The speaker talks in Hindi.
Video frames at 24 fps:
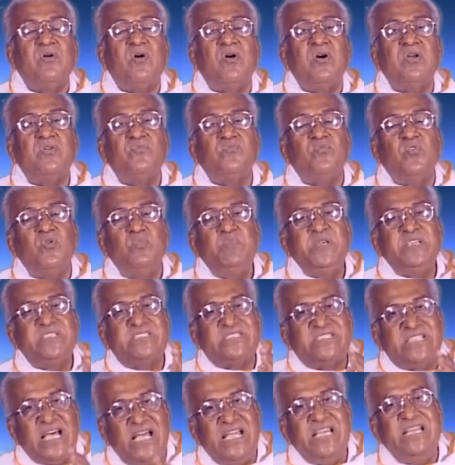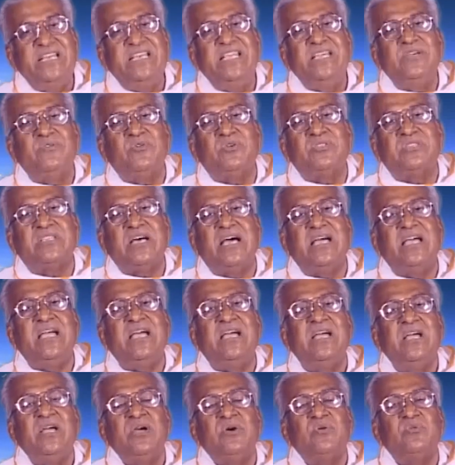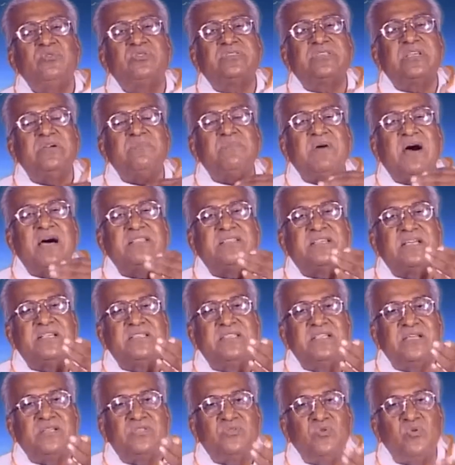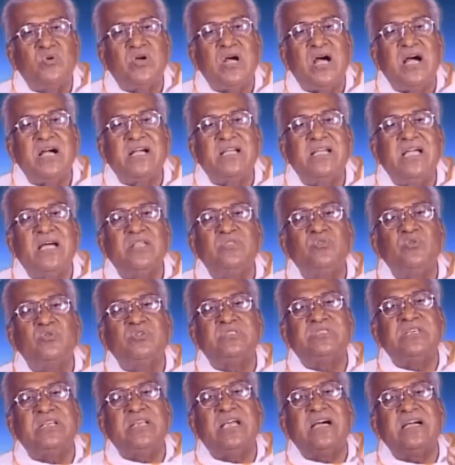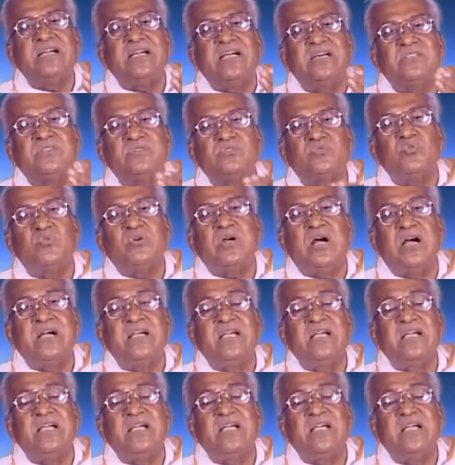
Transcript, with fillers: और वो भी स्थायी नहीं होता है उसके बाद के अंदर दुख आ गया दुख चला गया तो सुख आ